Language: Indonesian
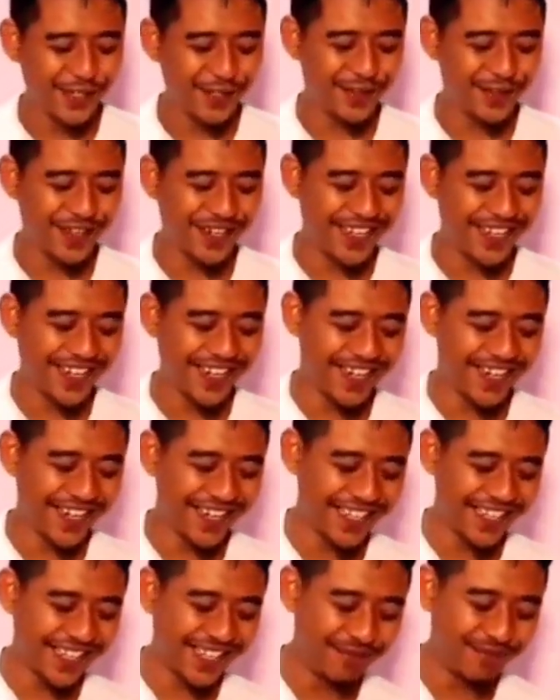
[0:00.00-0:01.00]
ya itu kan
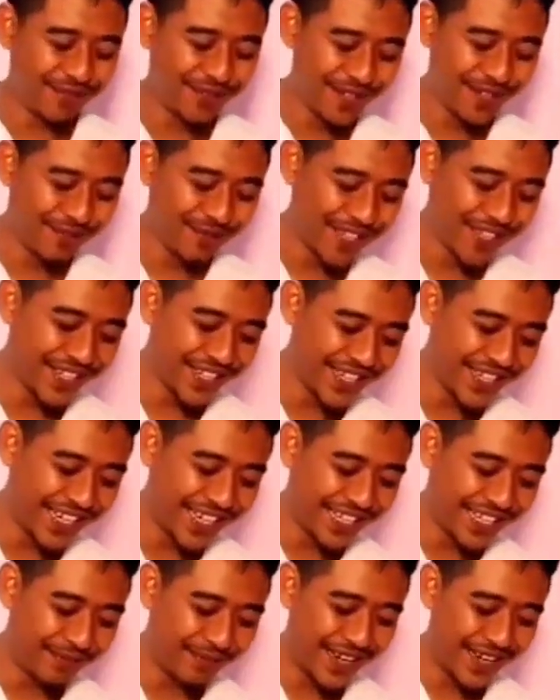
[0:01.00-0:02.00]
karena kita
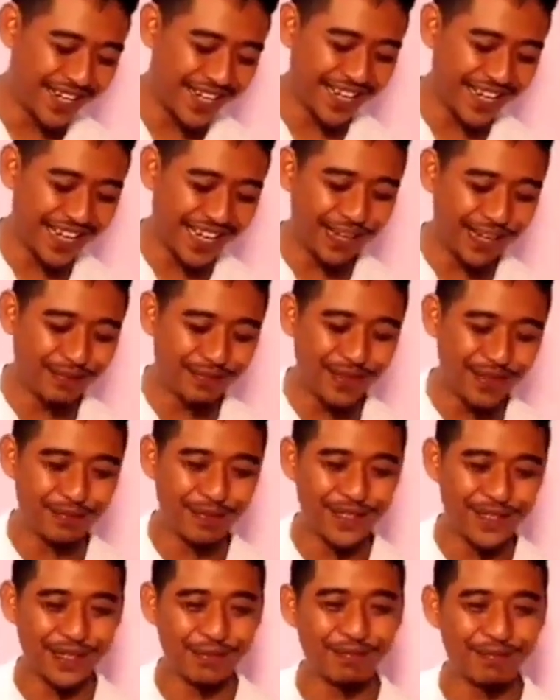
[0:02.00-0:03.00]
memikirnya ada pagar gaib,
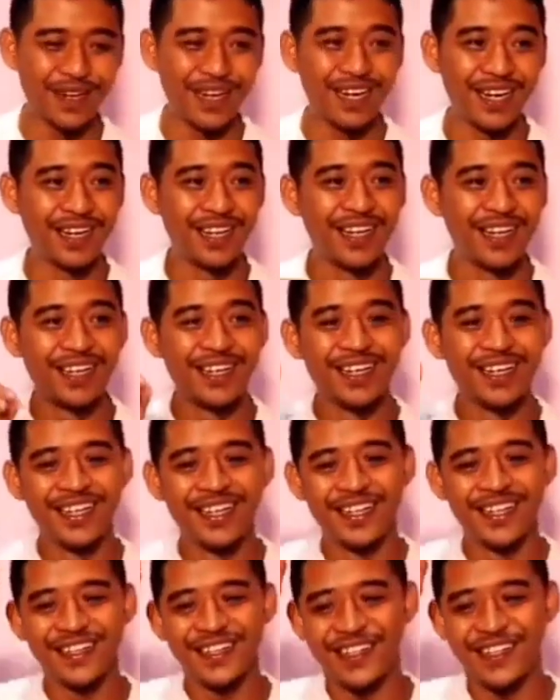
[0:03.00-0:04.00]
tiba-tiba
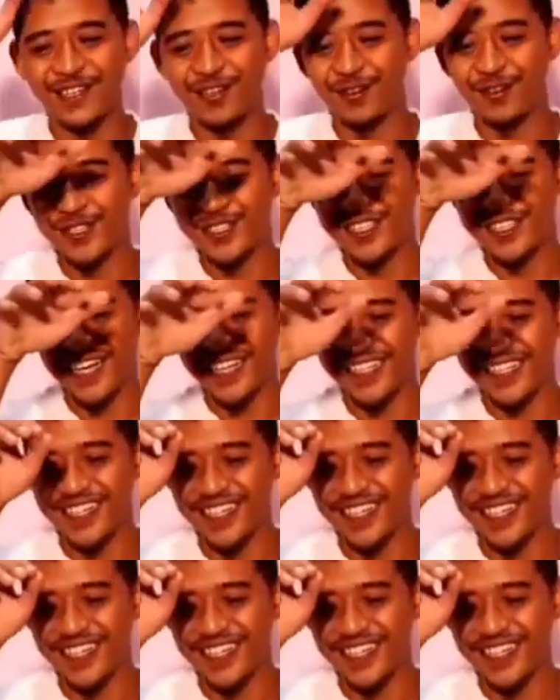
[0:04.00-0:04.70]
tikus